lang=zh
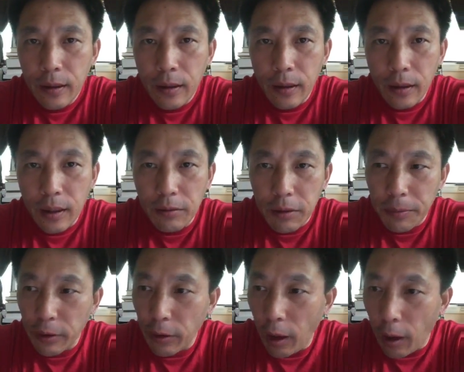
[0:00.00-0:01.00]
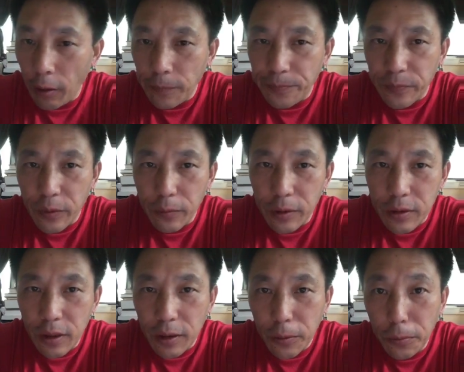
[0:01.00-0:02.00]
呃，各位朋友好，我
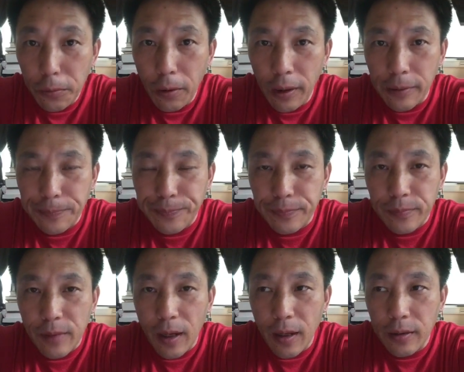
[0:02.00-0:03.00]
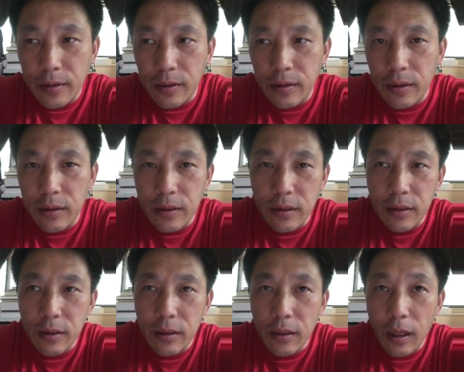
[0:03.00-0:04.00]
是李宏宽。啊，今天
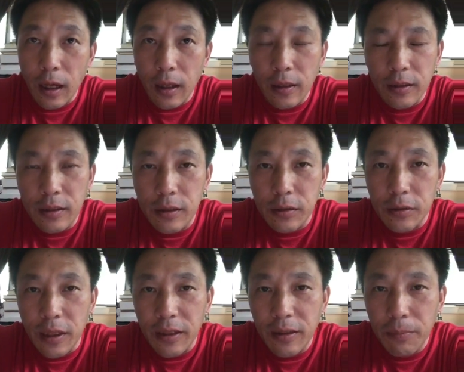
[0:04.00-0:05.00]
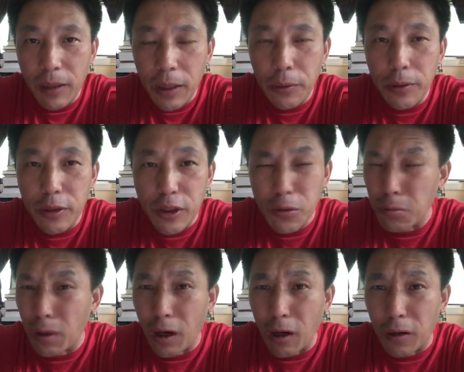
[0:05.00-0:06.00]
是二零一九年的八月十
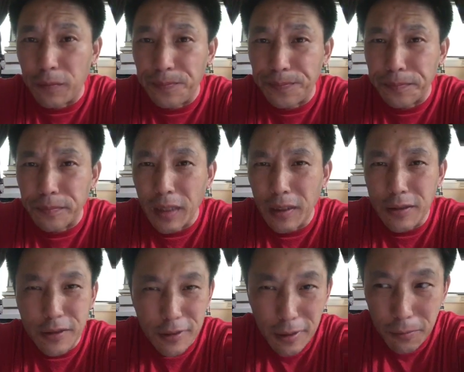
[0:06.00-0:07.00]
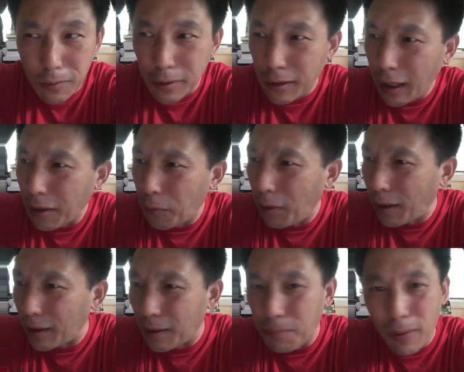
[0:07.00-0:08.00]
五号，时间过得太
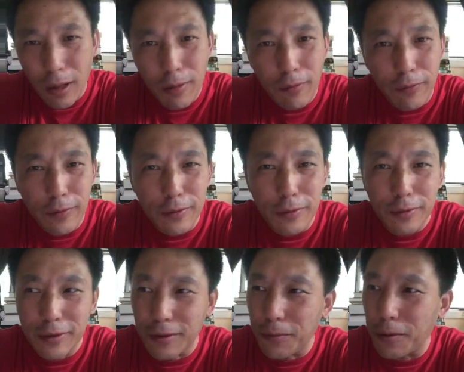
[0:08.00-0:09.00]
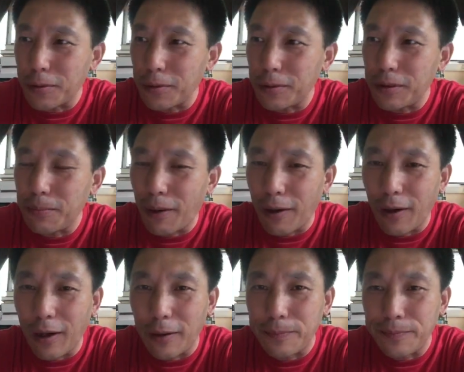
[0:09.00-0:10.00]
快了，八月份就已经过去一半
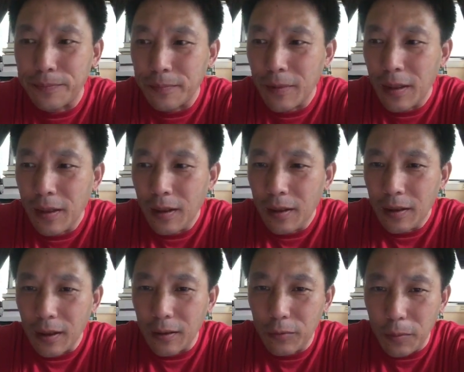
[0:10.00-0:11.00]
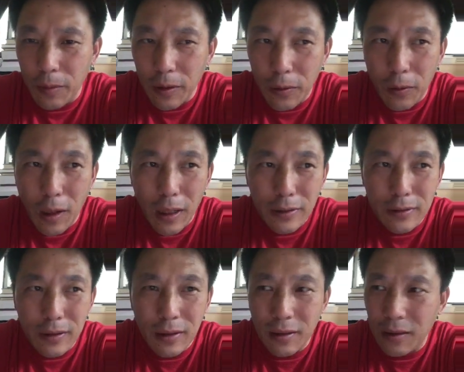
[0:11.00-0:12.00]
了。很多朋友啊，
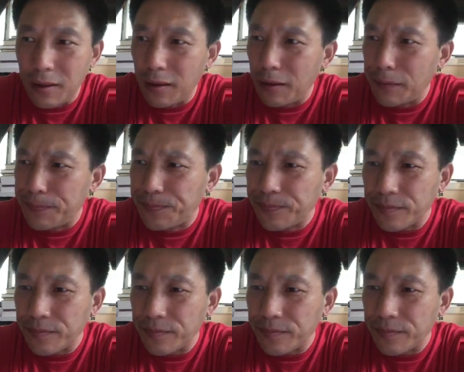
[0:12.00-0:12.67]
这个